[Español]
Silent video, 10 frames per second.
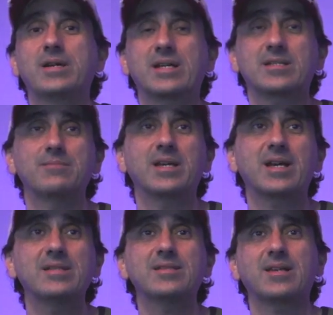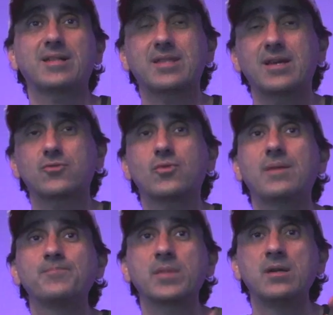para semejante
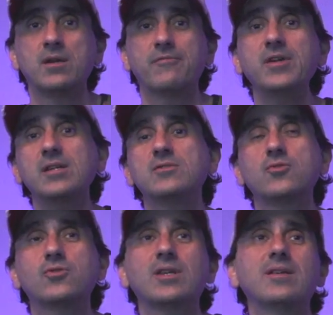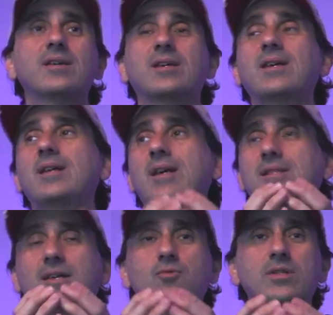estatua Fíjense ustedes que la
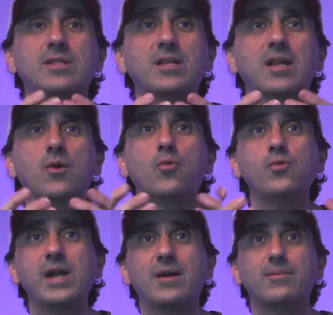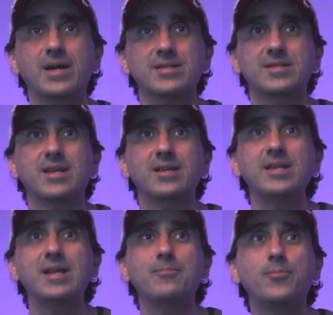estatua tiene una base
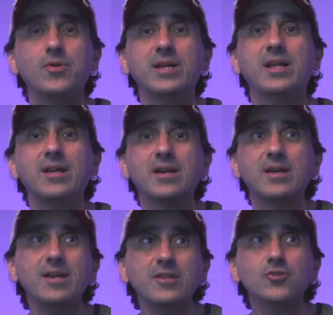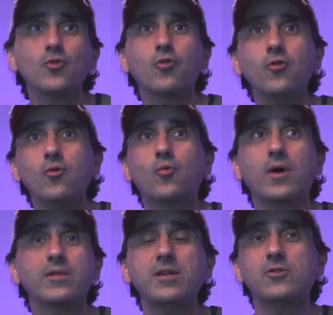y le pone esos dos
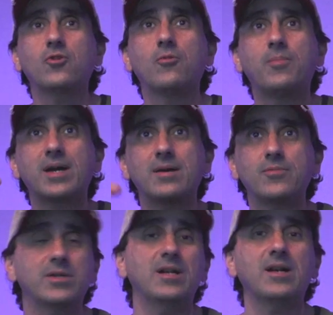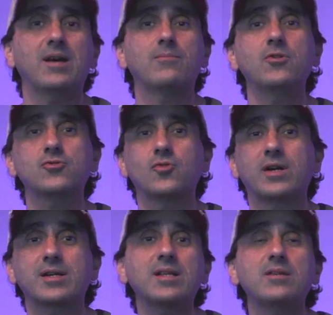cuadritos para poner la moto
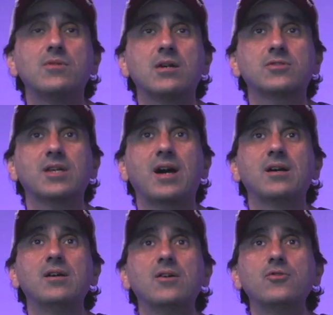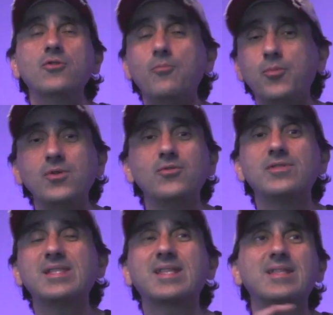arriba. O sea, no puedo
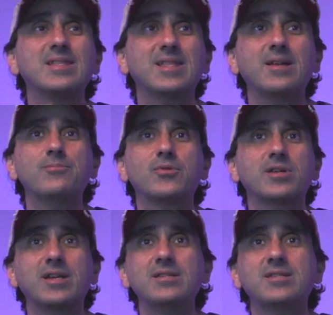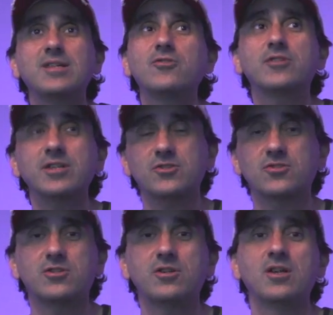entender por qué hicieron
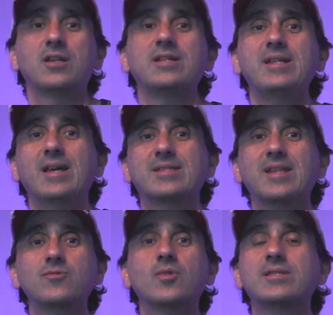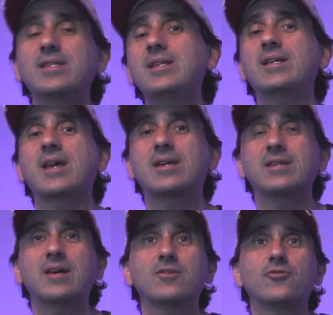eso y la estatua tiene que
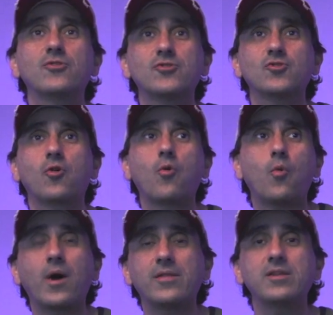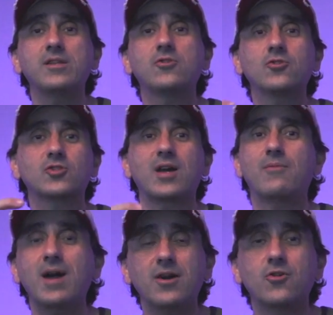quedar con esos cuadritos
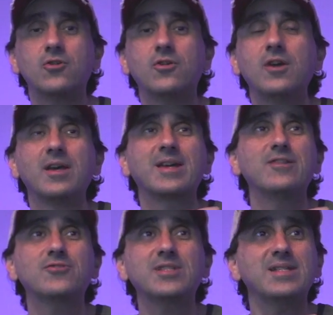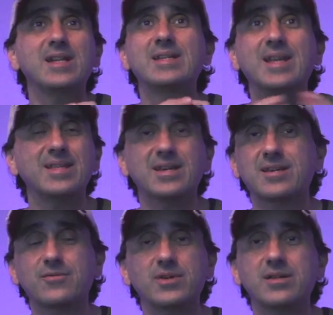abajo y no tiene nada
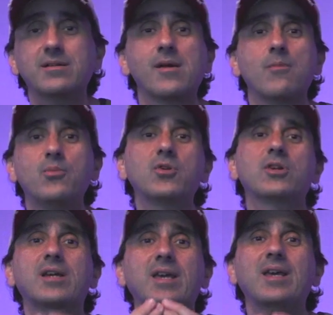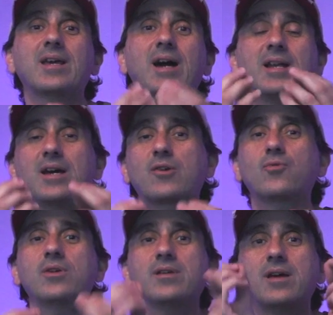que ver. ¿Por qué a las
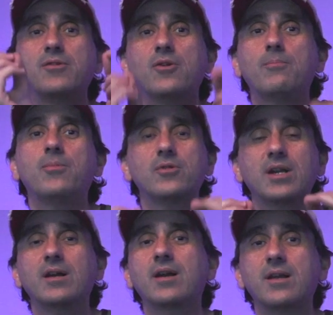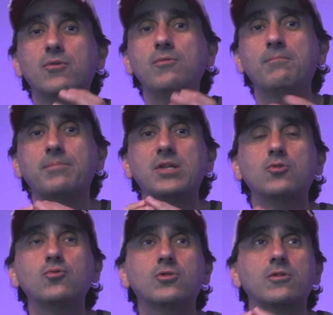ruedas no ponerle un
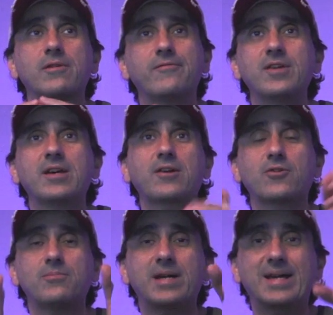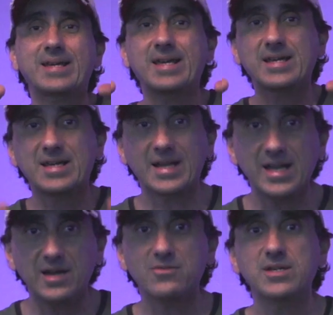pituto de fierro para que
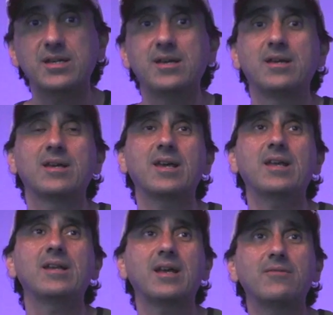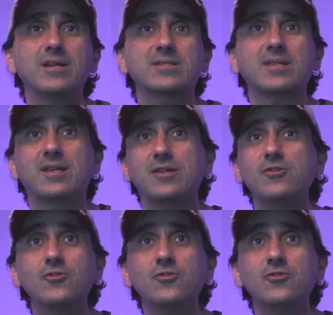clave en la base y